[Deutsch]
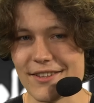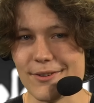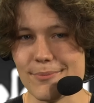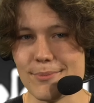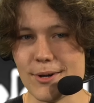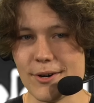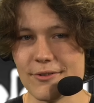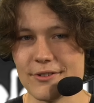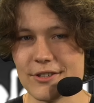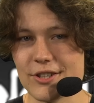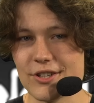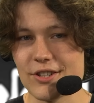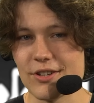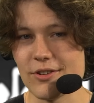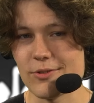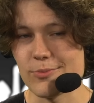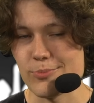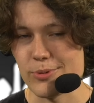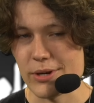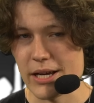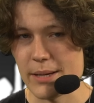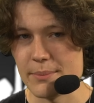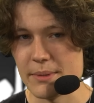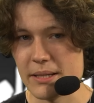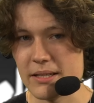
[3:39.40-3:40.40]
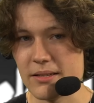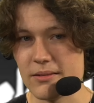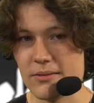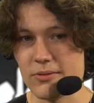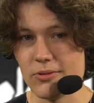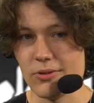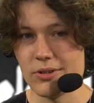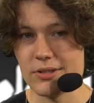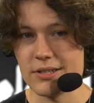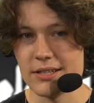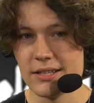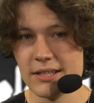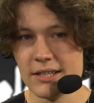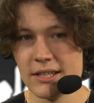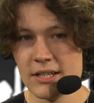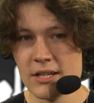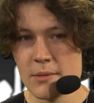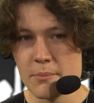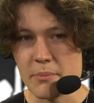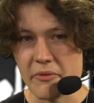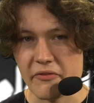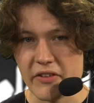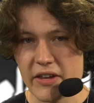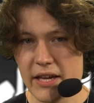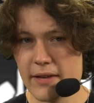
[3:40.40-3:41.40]
nochmal auf die Strauß Prime League. Dort
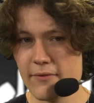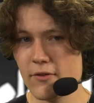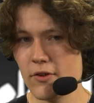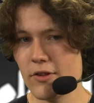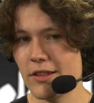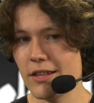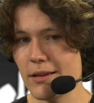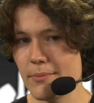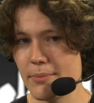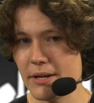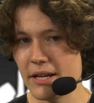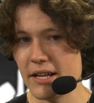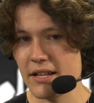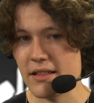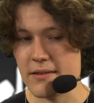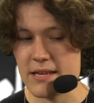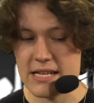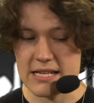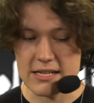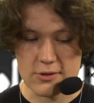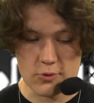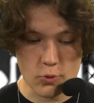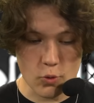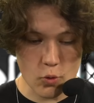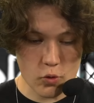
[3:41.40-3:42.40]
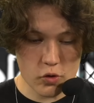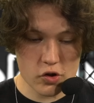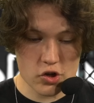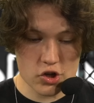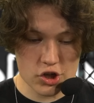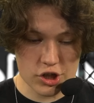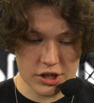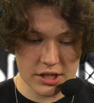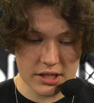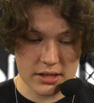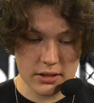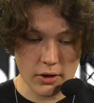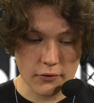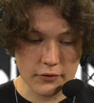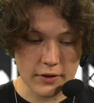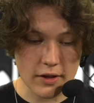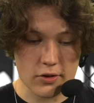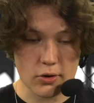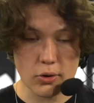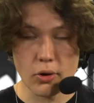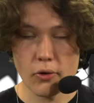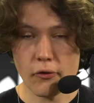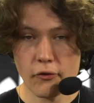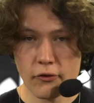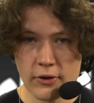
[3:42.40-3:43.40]
bewegen wir uns ja bereits in großen Schritten auf
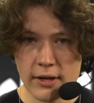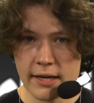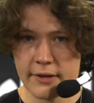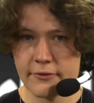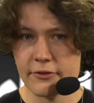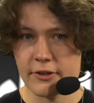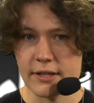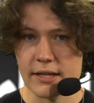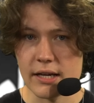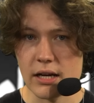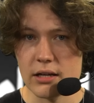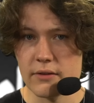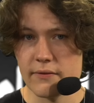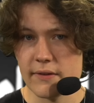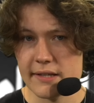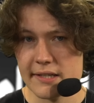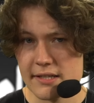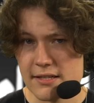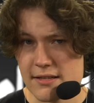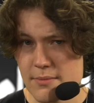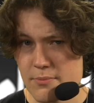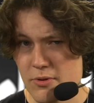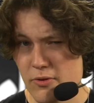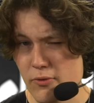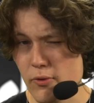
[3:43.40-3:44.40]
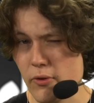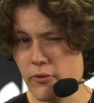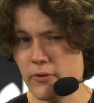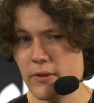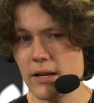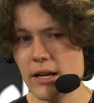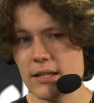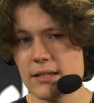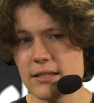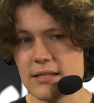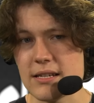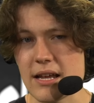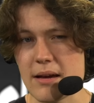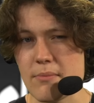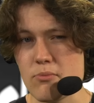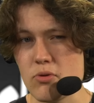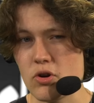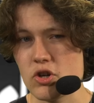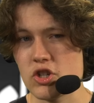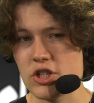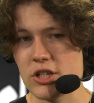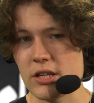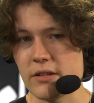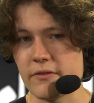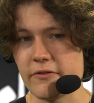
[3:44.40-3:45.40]
das Offline-Finale, welches am 12.8. in
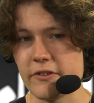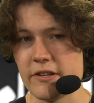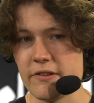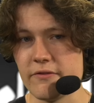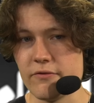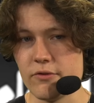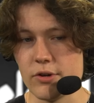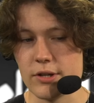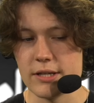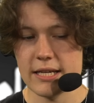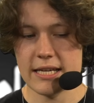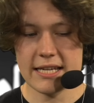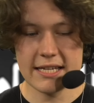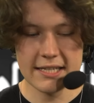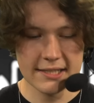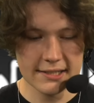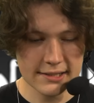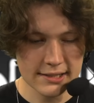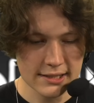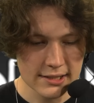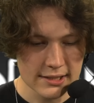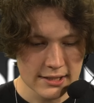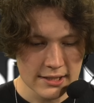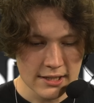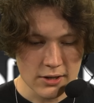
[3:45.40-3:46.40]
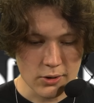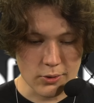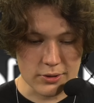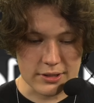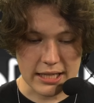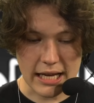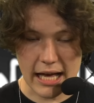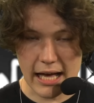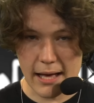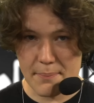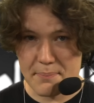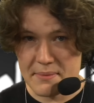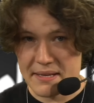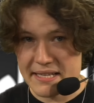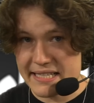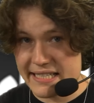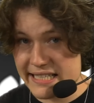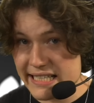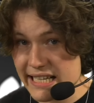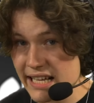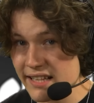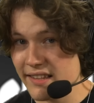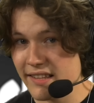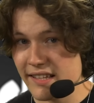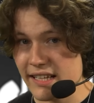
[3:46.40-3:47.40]
Hamburg stattfinden wird, hin und haben
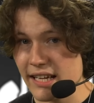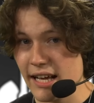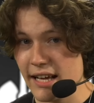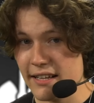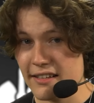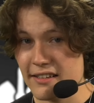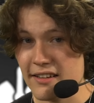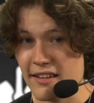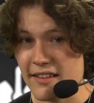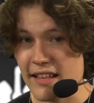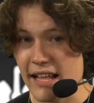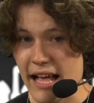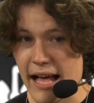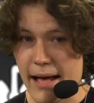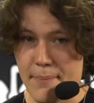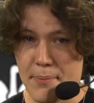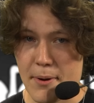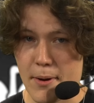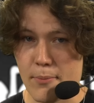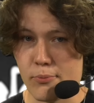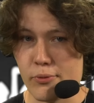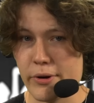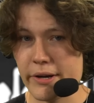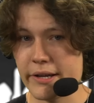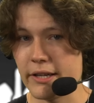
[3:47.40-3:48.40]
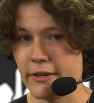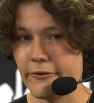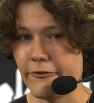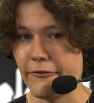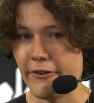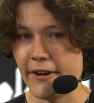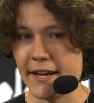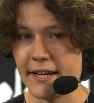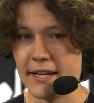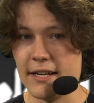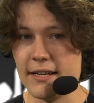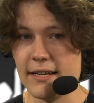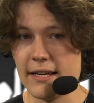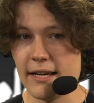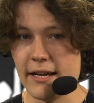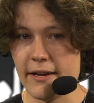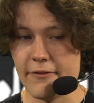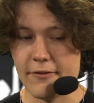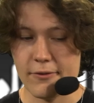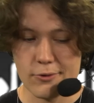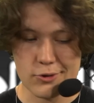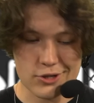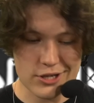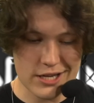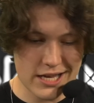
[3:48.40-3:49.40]
jetzt gerade das Upper Bracket Final
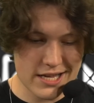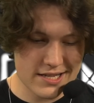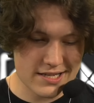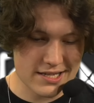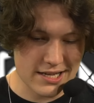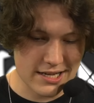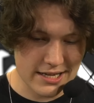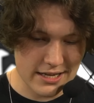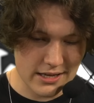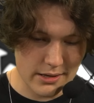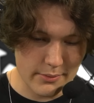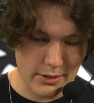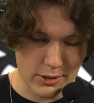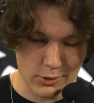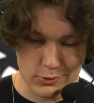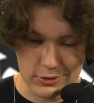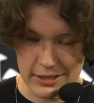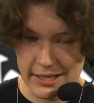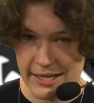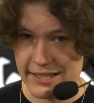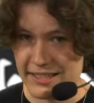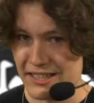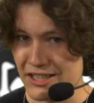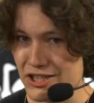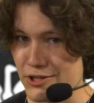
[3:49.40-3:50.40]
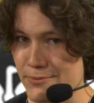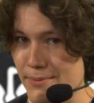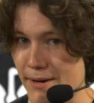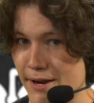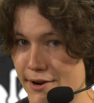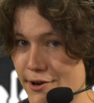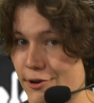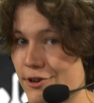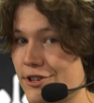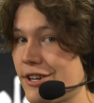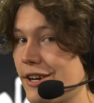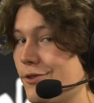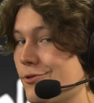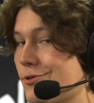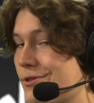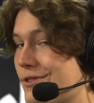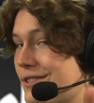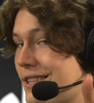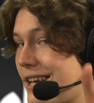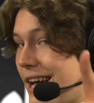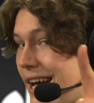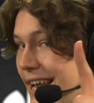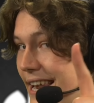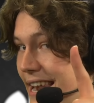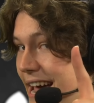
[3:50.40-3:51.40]
live zwischen SK Gaming und Eintracht Spanau. Schaut
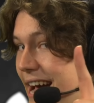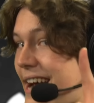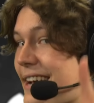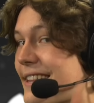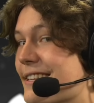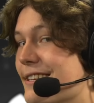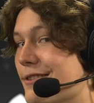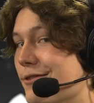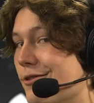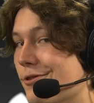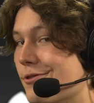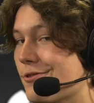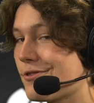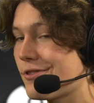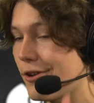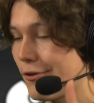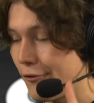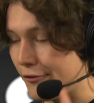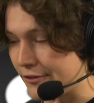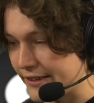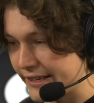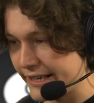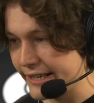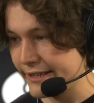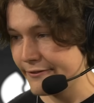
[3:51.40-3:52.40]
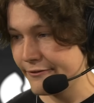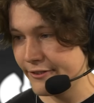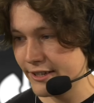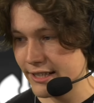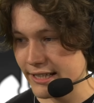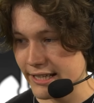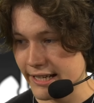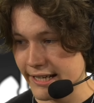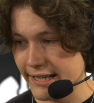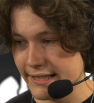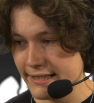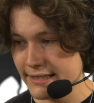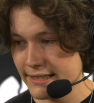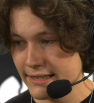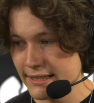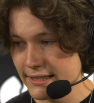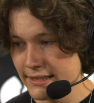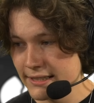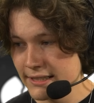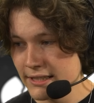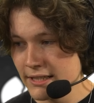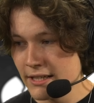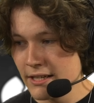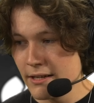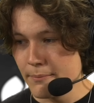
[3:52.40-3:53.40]
danach den LoL auf jeden Fall rein.
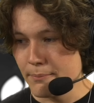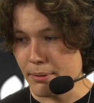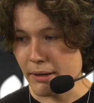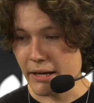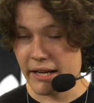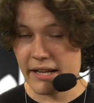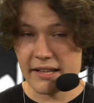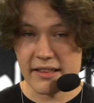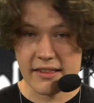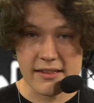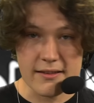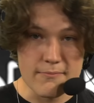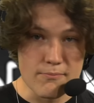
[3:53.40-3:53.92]
Bereits